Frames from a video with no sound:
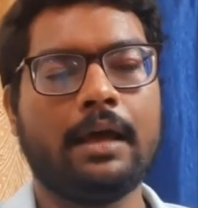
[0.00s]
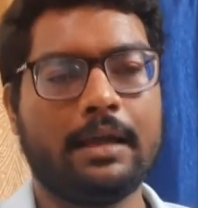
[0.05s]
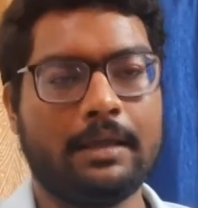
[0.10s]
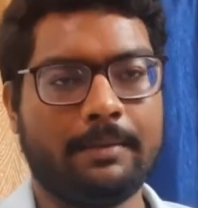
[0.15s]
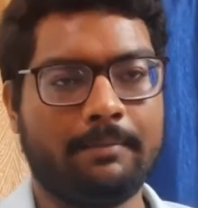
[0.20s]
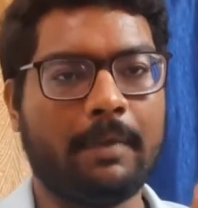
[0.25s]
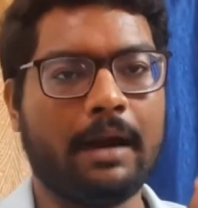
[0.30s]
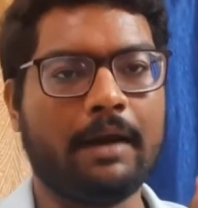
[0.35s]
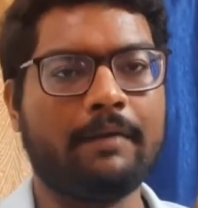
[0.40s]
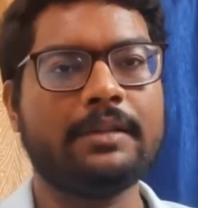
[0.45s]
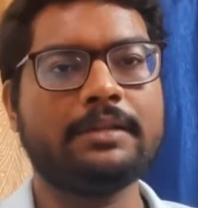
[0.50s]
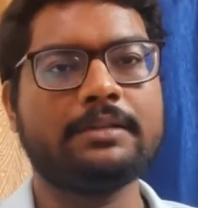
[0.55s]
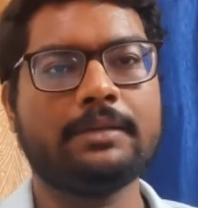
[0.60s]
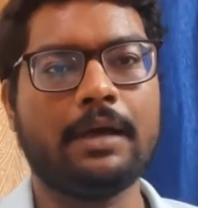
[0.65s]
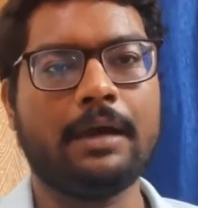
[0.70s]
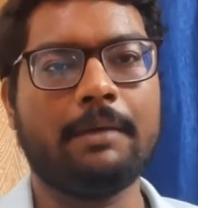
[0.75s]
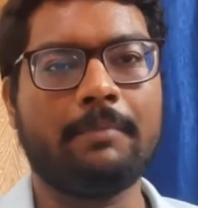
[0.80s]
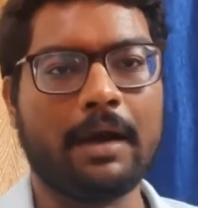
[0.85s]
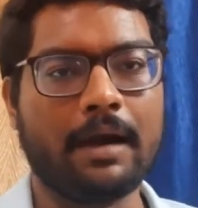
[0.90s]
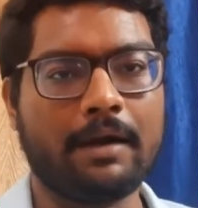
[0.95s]
মার্ভেল
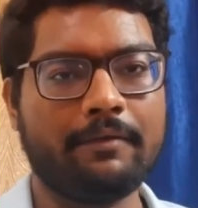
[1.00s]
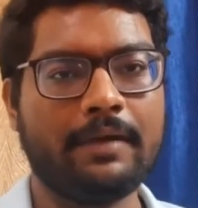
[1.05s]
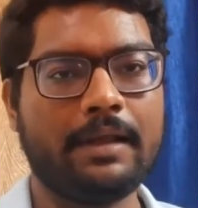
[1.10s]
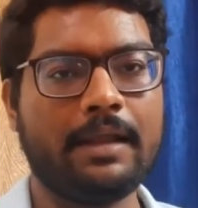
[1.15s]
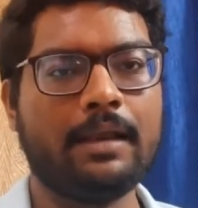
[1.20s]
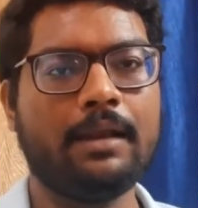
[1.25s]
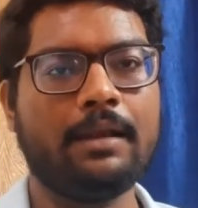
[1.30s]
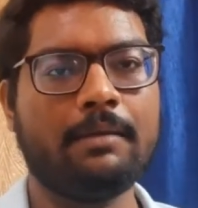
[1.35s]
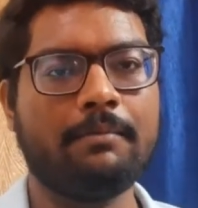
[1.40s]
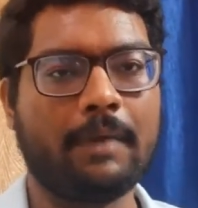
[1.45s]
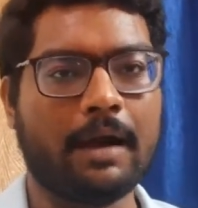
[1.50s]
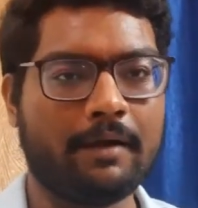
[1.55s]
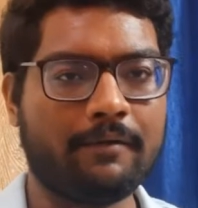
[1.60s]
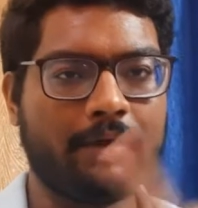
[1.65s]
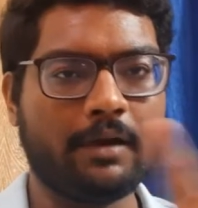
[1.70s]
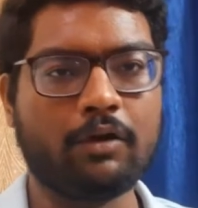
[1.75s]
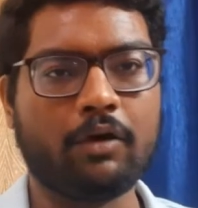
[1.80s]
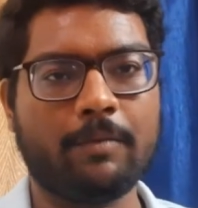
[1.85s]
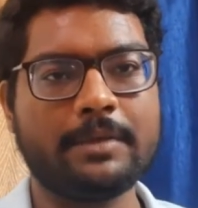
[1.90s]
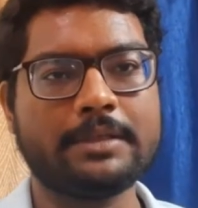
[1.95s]
মার্ভেল
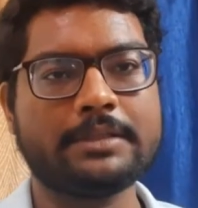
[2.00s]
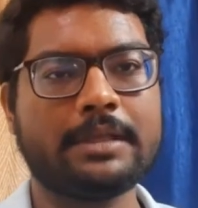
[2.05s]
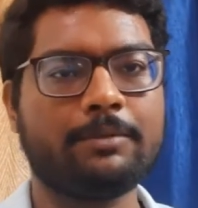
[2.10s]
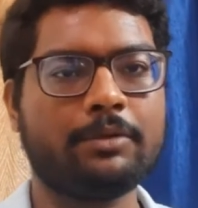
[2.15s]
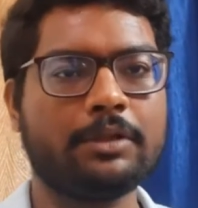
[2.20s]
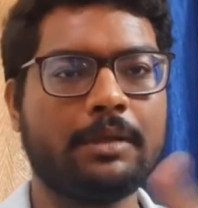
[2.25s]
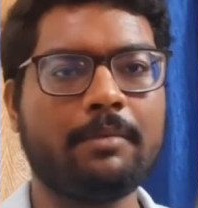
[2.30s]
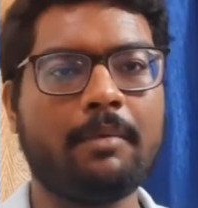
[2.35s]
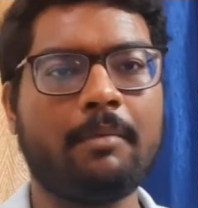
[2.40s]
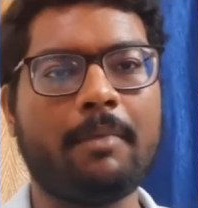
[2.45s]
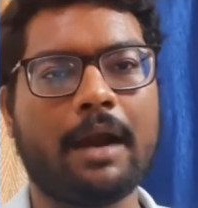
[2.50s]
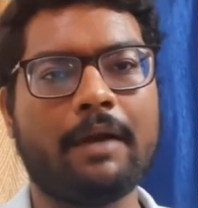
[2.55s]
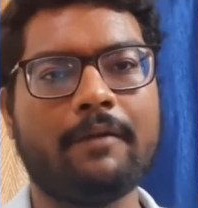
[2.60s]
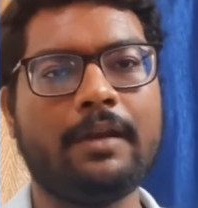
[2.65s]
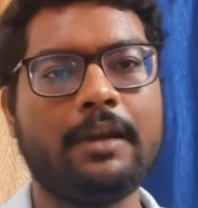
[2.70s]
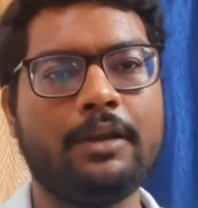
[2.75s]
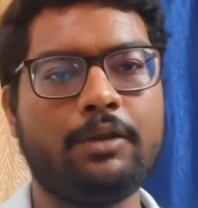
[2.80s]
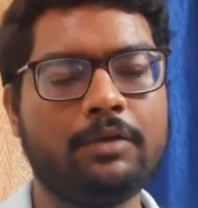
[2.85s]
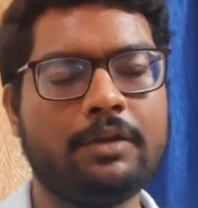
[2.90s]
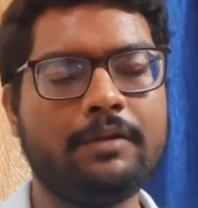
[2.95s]
মার্ভেল কমিক্সের মধ্যে এবং
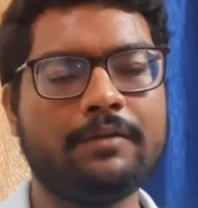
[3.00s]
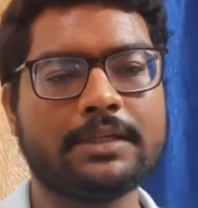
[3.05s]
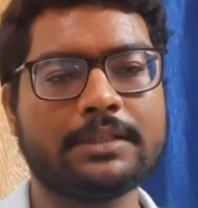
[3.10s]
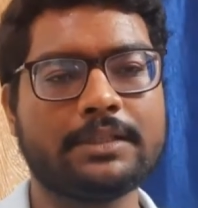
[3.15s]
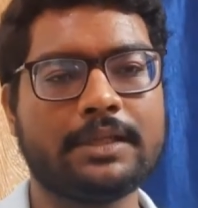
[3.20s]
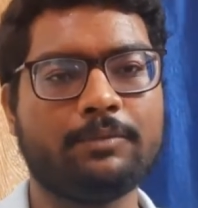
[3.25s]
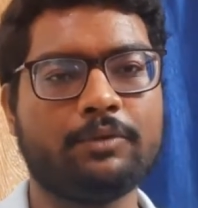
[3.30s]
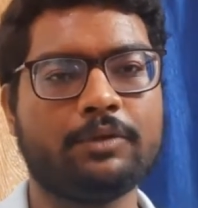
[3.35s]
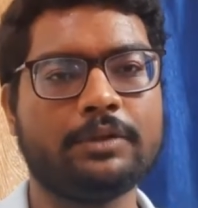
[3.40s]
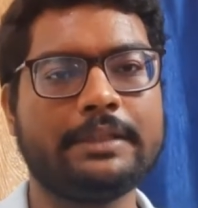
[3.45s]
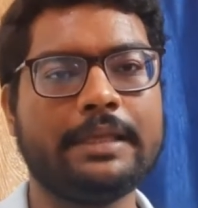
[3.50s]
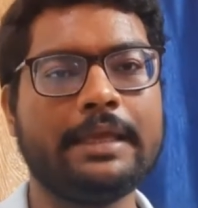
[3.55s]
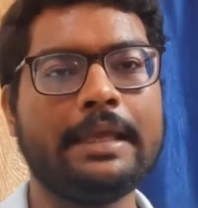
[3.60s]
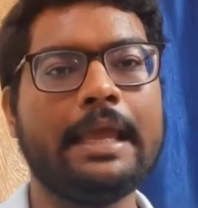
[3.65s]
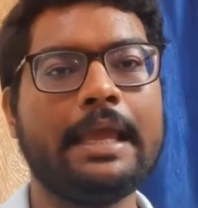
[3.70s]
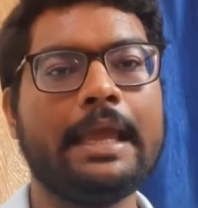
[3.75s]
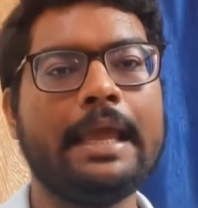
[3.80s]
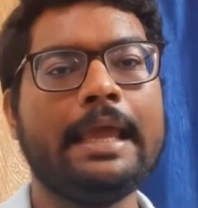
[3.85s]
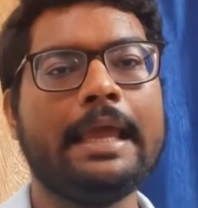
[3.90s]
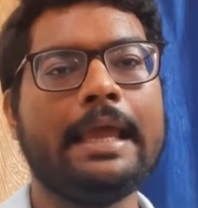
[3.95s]
মার্ভেল ইউনিভার্সের মধ্যে
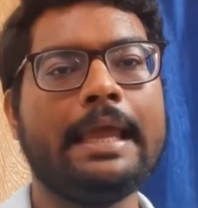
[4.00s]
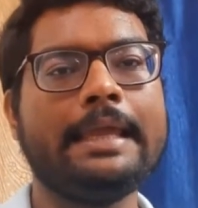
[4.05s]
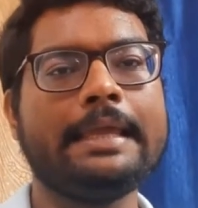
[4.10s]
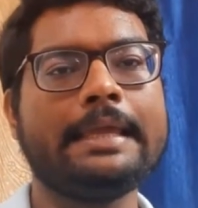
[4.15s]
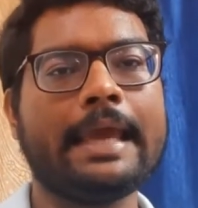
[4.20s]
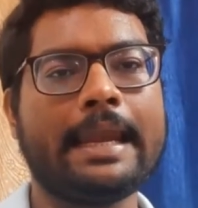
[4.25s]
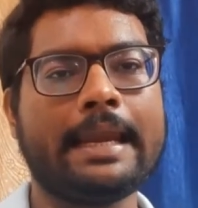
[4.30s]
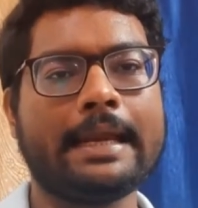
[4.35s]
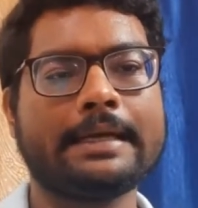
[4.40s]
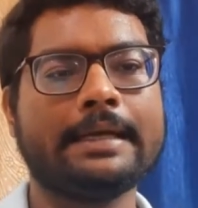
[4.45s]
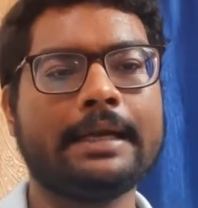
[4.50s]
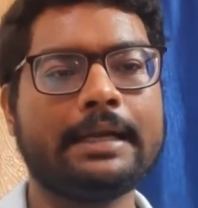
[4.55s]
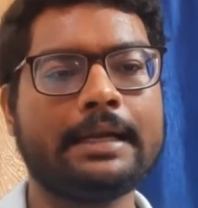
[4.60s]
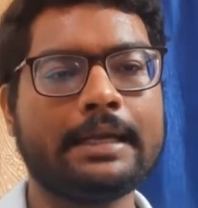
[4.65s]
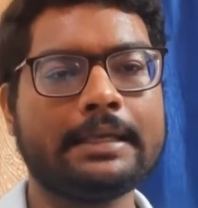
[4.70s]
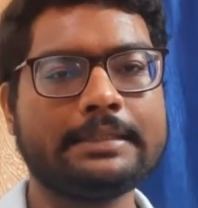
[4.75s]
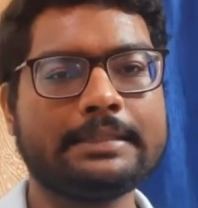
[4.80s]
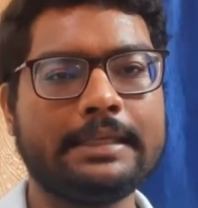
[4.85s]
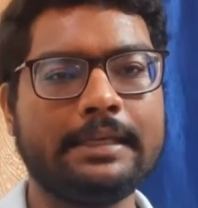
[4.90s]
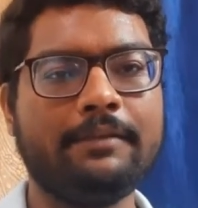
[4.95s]
এই ক্যারেক্টারটা
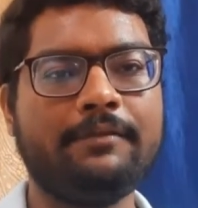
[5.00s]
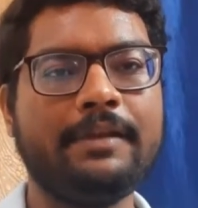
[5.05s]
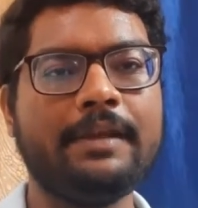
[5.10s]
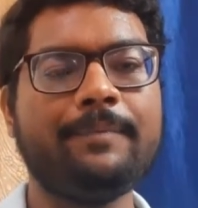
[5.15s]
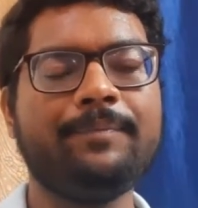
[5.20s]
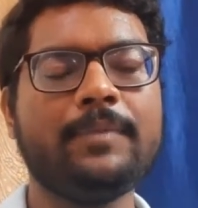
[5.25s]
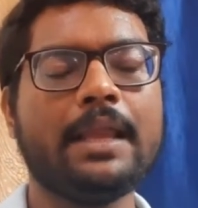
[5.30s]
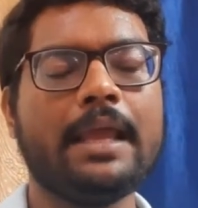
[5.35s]
সিলভি